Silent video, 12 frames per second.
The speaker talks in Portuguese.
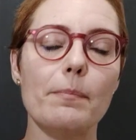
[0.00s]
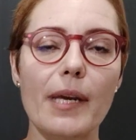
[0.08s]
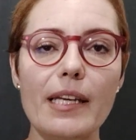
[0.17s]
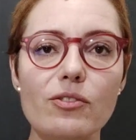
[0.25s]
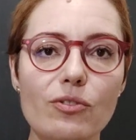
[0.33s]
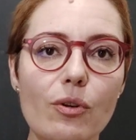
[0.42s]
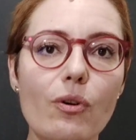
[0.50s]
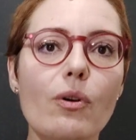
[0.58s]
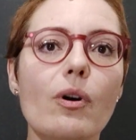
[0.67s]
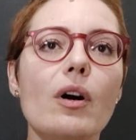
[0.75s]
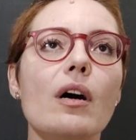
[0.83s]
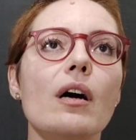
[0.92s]

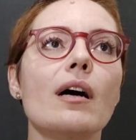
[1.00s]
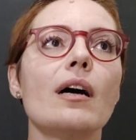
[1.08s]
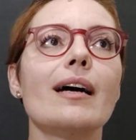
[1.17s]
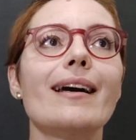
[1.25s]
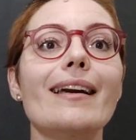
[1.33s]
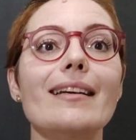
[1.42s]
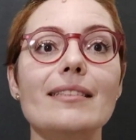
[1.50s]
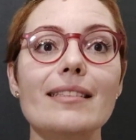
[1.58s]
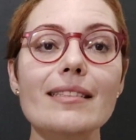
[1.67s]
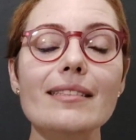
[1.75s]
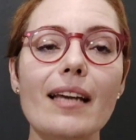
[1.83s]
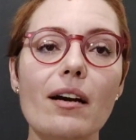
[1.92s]
pensou,
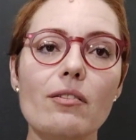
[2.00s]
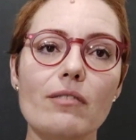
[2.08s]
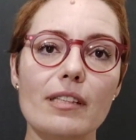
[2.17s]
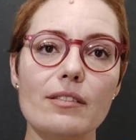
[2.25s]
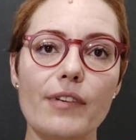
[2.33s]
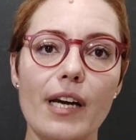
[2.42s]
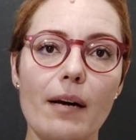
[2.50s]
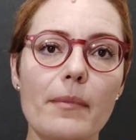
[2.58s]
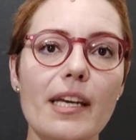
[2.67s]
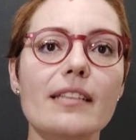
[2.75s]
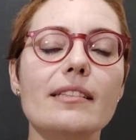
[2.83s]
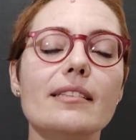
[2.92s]
existem algumas
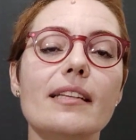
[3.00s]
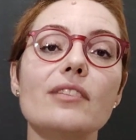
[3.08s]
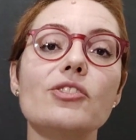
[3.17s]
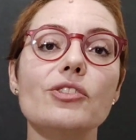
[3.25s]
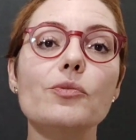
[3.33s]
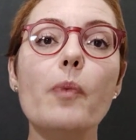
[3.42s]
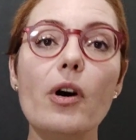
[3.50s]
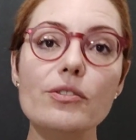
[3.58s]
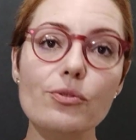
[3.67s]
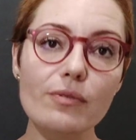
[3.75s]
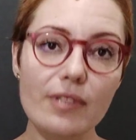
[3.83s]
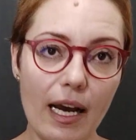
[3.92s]
ferramentas que a gente
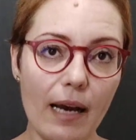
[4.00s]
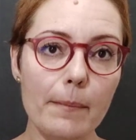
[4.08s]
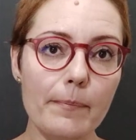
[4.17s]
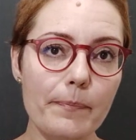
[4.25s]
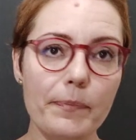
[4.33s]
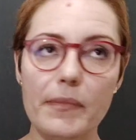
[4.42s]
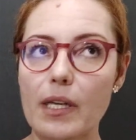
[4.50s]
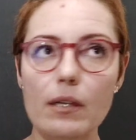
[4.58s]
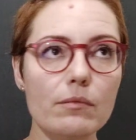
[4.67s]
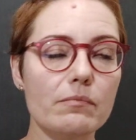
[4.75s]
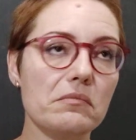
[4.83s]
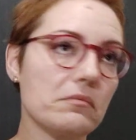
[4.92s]
pode usar.
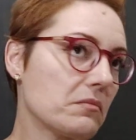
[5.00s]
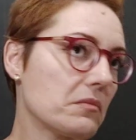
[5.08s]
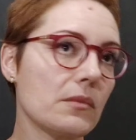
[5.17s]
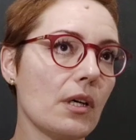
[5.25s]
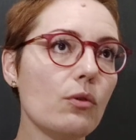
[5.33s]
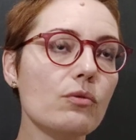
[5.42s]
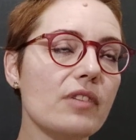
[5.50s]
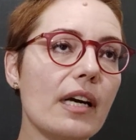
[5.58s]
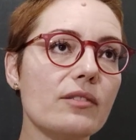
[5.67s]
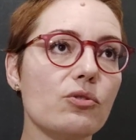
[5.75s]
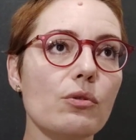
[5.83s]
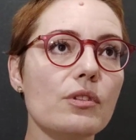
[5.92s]
Não, não
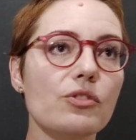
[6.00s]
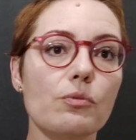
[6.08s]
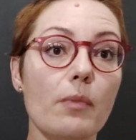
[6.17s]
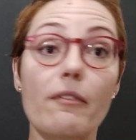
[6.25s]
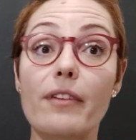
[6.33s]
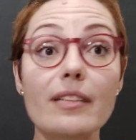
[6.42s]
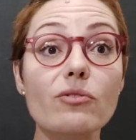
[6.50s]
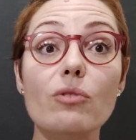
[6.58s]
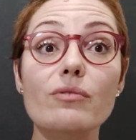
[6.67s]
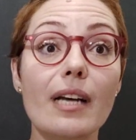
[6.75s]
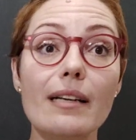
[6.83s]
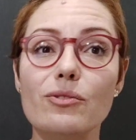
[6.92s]
usar todas de uma vez
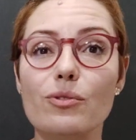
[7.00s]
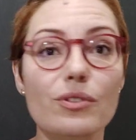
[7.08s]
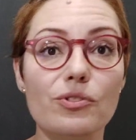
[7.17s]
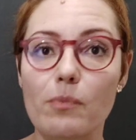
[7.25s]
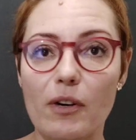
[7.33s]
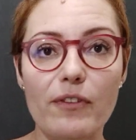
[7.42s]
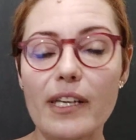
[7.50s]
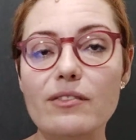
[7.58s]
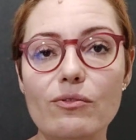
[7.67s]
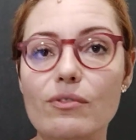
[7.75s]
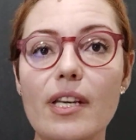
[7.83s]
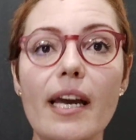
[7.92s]
ou usar todas de uma
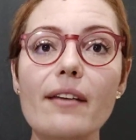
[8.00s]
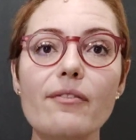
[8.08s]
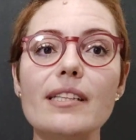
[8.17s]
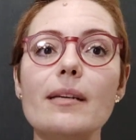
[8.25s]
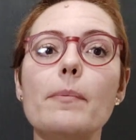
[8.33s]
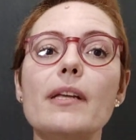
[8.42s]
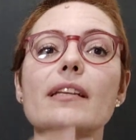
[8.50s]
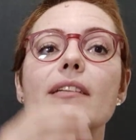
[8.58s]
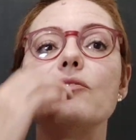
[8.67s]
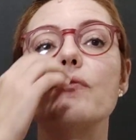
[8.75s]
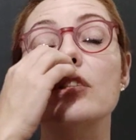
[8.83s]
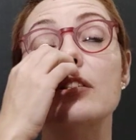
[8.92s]
vez, não sei, aí vai
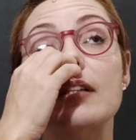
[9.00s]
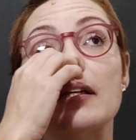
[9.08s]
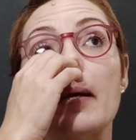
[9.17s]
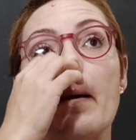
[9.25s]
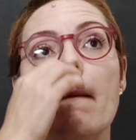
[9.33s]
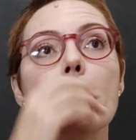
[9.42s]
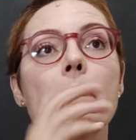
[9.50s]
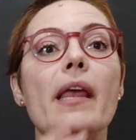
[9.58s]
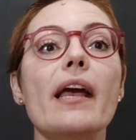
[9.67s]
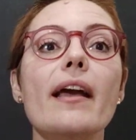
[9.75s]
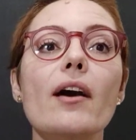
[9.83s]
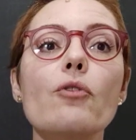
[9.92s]
depender de você.
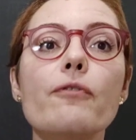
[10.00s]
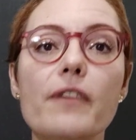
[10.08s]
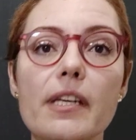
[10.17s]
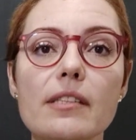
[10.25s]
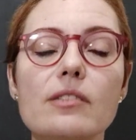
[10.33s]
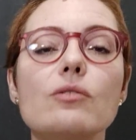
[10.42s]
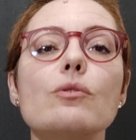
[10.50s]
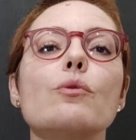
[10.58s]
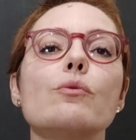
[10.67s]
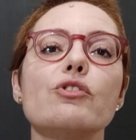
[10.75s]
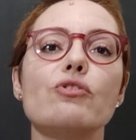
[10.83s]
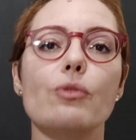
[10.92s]
Eu fiz
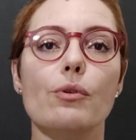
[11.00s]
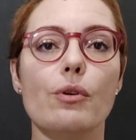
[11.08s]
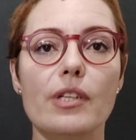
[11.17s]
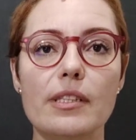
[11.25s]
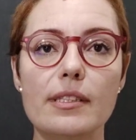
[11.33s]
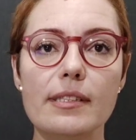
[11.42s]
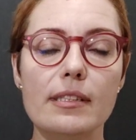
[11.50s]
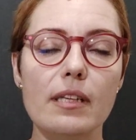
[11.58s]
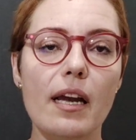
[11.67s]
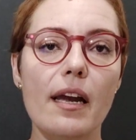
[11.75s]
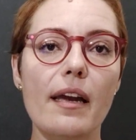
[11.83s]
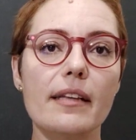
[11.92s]
um stories,
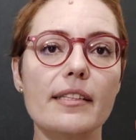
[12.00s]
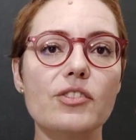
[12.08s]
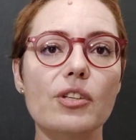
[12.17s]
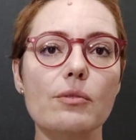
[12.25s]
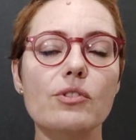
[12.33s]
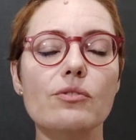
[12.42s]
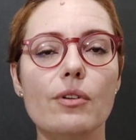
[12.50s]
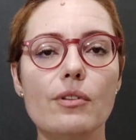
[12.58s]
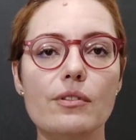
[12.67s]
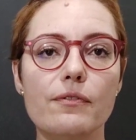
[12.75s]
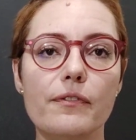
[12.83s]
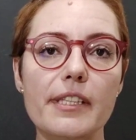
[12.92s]
é, deixei um
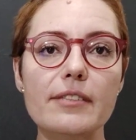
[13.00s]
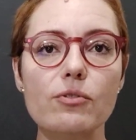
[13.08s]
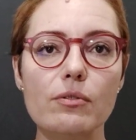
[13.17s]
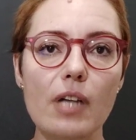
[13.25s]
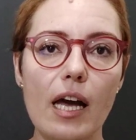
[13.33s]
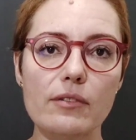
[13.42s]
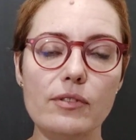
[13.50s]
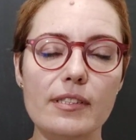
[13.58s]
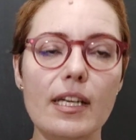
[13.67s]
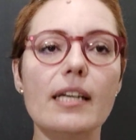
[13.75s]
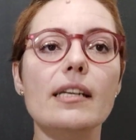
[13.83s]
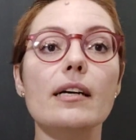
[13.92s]
stories fixo lá no
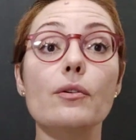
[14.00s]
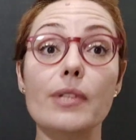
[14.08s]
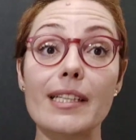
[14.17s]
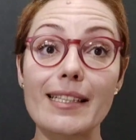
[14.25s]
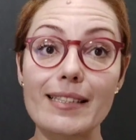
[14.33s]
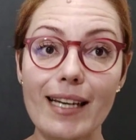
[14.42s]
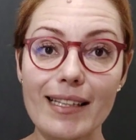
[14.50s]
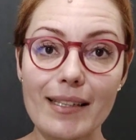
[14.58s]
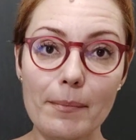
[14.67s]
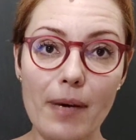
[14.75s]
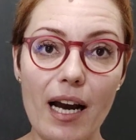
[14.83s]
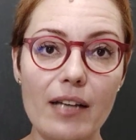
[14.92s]
Instagram, o link tá
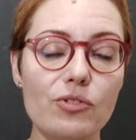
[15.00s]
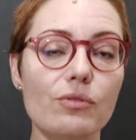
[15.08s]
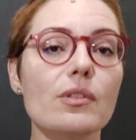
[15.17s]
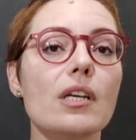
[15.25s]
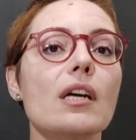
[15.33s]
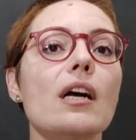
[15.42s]
aqui embaixo